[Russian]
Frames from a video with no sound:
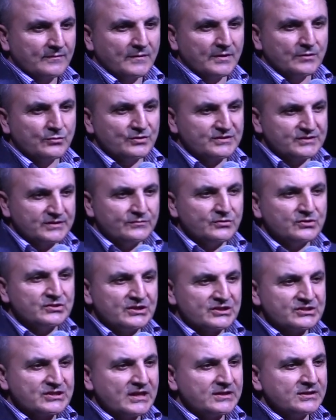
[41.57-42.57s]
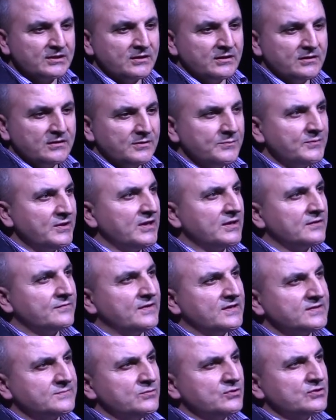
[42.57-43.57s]
То есть его держатель имеет
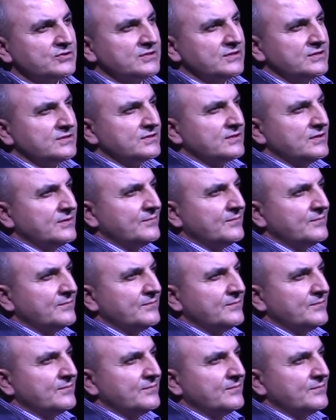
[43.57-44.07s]
возможность